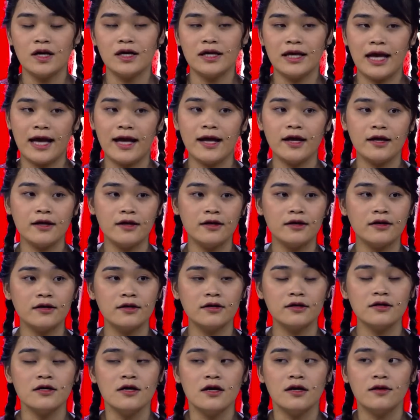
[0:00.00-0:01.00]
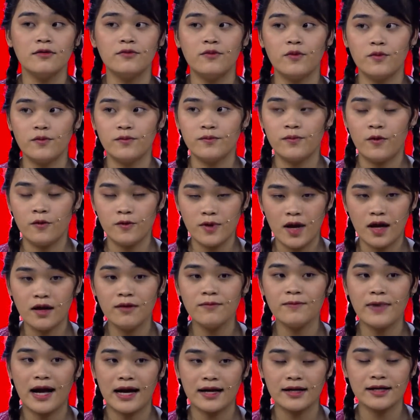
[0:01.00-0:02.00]
Dạ phụ, phụ nữ
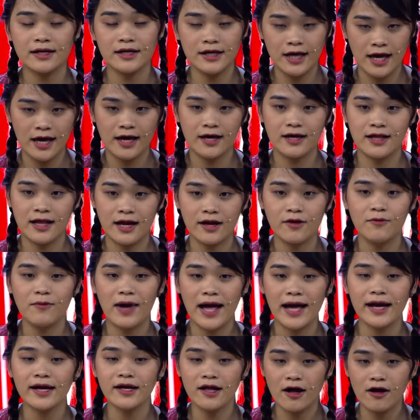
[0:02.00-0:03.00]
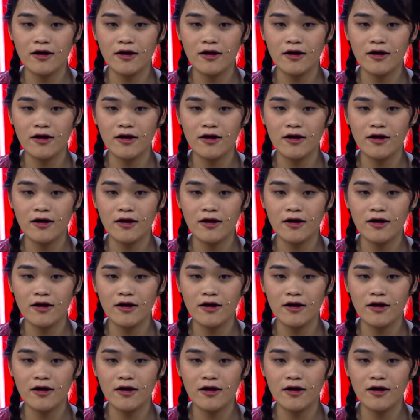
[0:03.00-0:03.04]
mặc cái gì là con bán cái